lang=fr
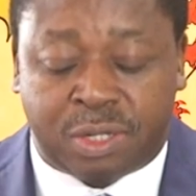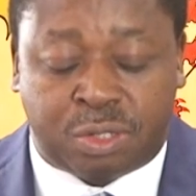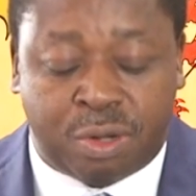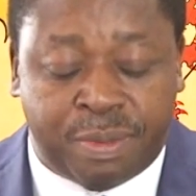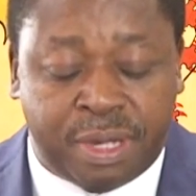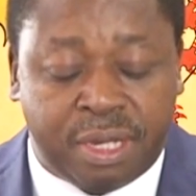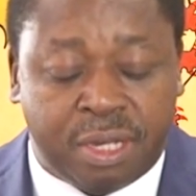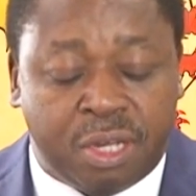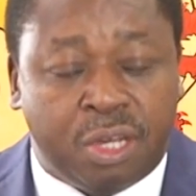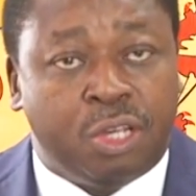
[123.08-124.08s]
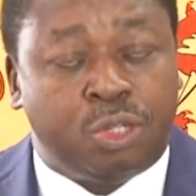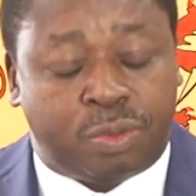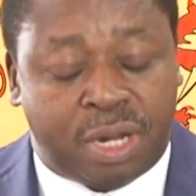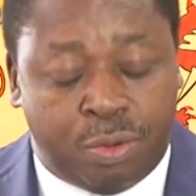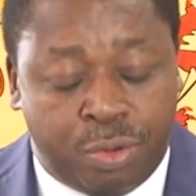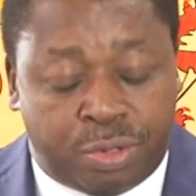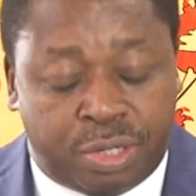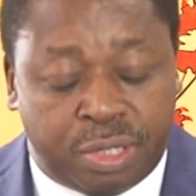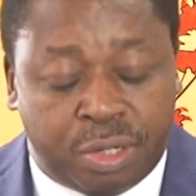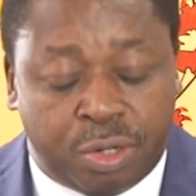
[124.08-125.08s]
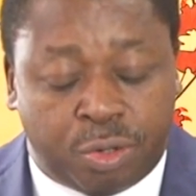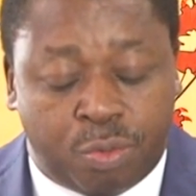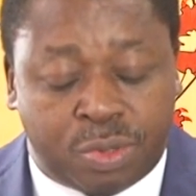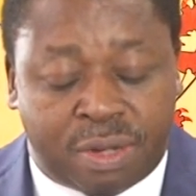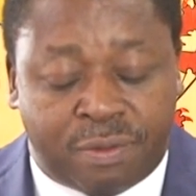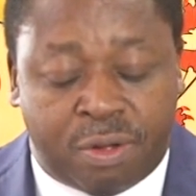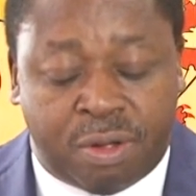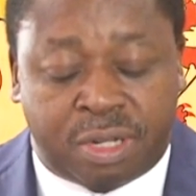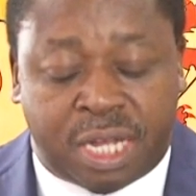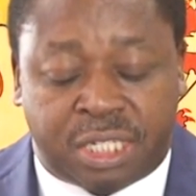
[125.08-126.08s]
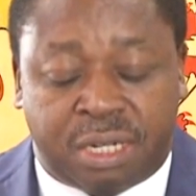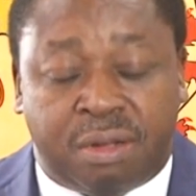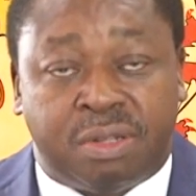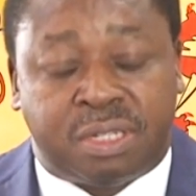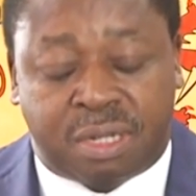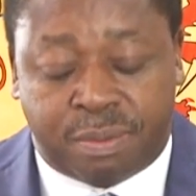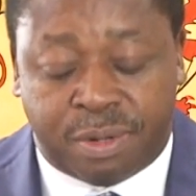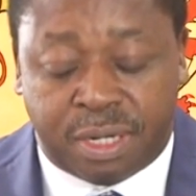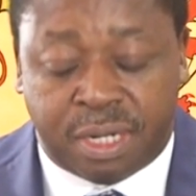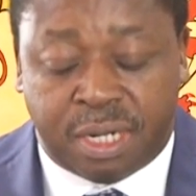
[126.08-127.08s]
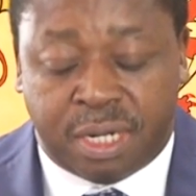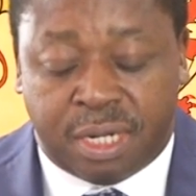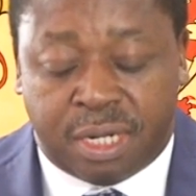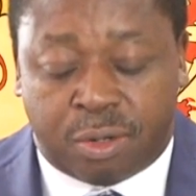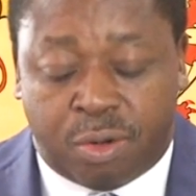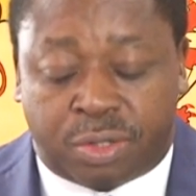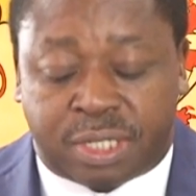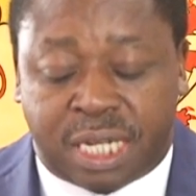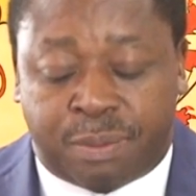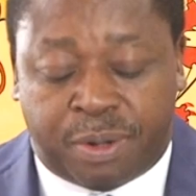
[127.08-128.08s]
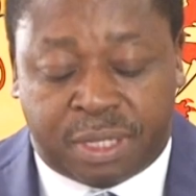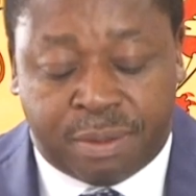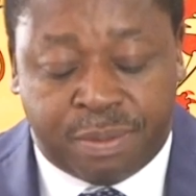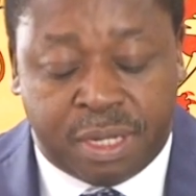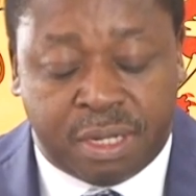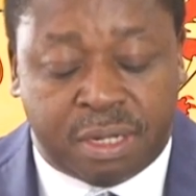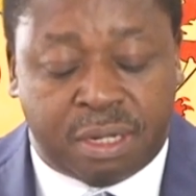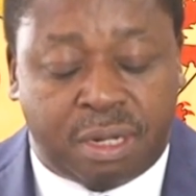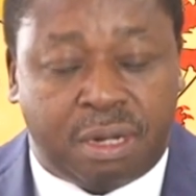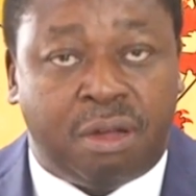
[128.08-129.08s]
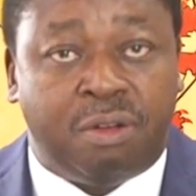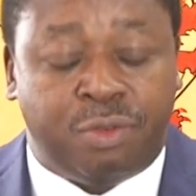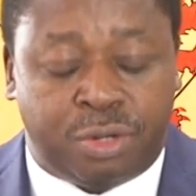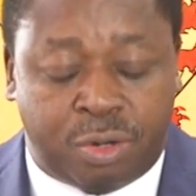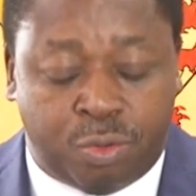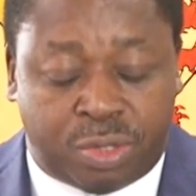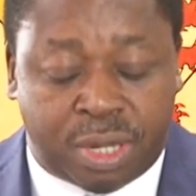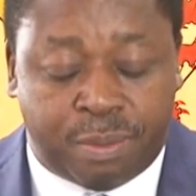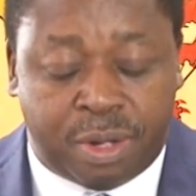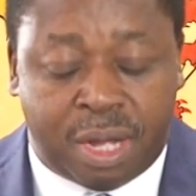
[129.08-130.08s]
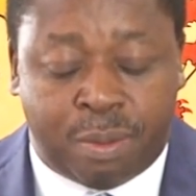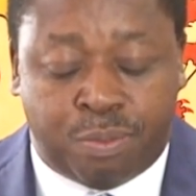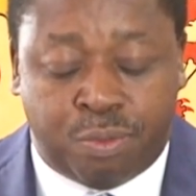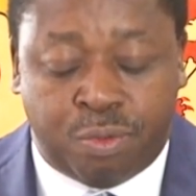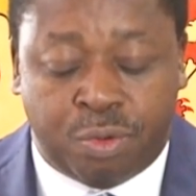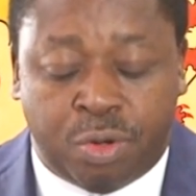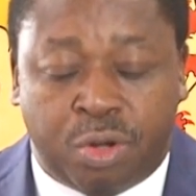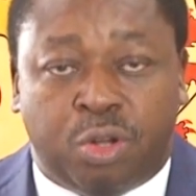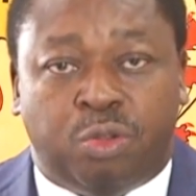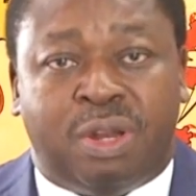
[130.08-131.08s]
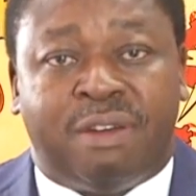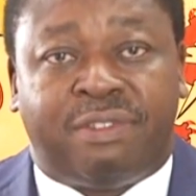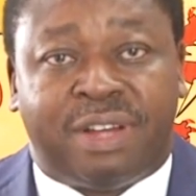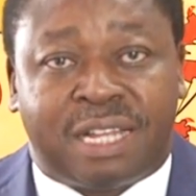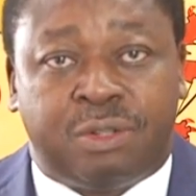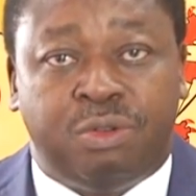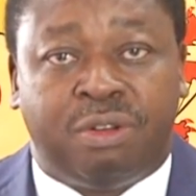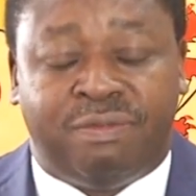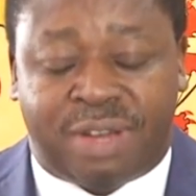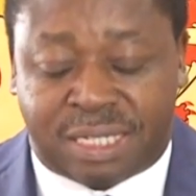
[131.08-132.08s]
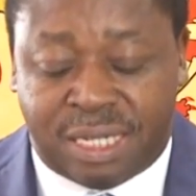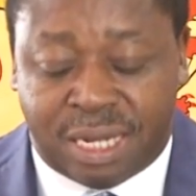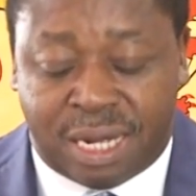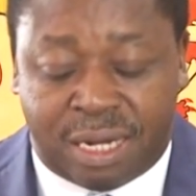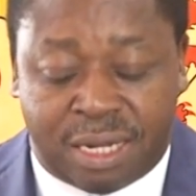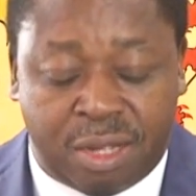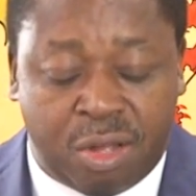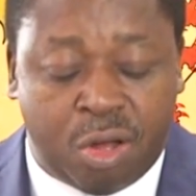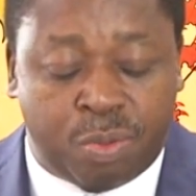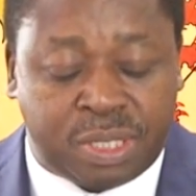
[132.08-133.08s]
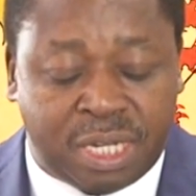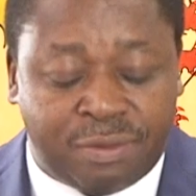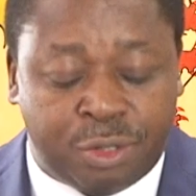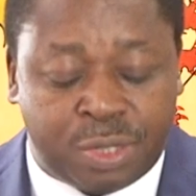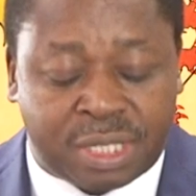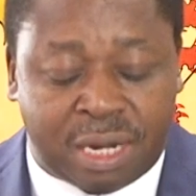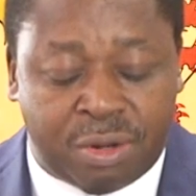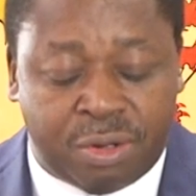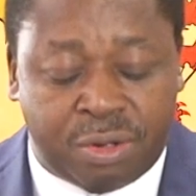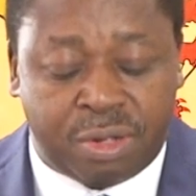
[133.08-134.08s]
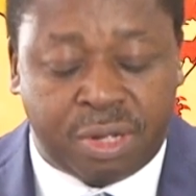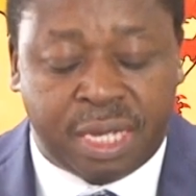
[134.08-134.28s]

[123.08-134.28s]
sommet sur la lutte que nous avons engagée ensemble contre cette pandémie en venant notamment à bout de la fracture vaccinale observée jusqu'alors